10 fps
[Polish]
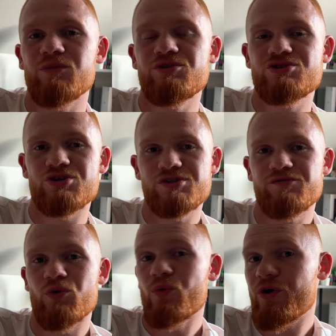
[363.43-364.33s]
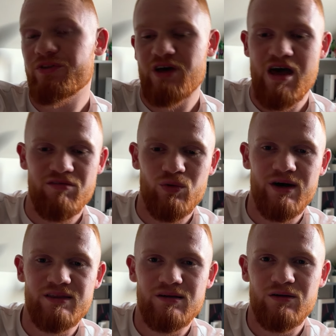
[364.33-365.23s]
o mistrzostwo World
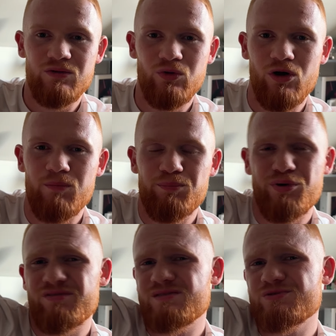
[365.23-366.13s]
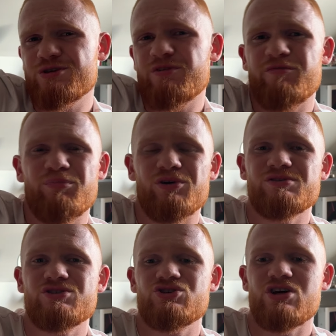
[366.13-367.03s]
Heavyweight, którą powiedzmy sobie
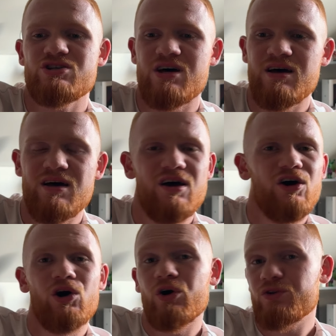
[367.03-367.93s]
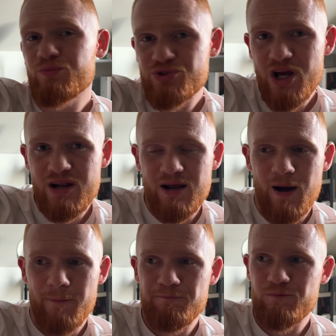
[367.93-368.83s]
wprost szczerze, Orton
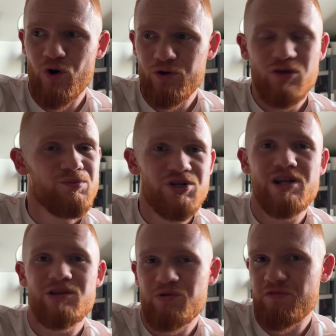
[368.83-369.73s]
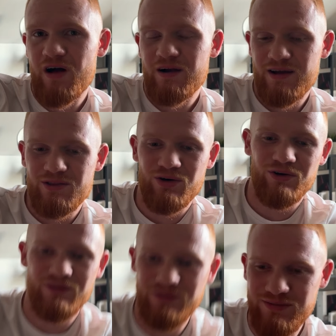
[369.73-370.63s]
przegra. Orton przegra tą walkę i
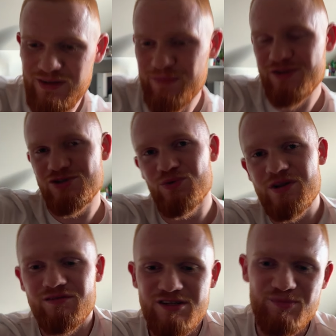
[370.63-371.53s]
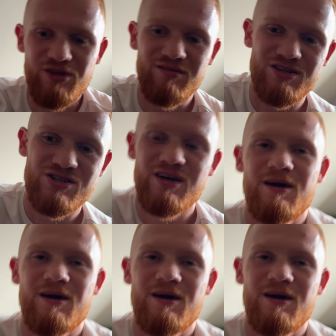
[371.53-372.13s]
to nie ma co ukrywać, ponieważ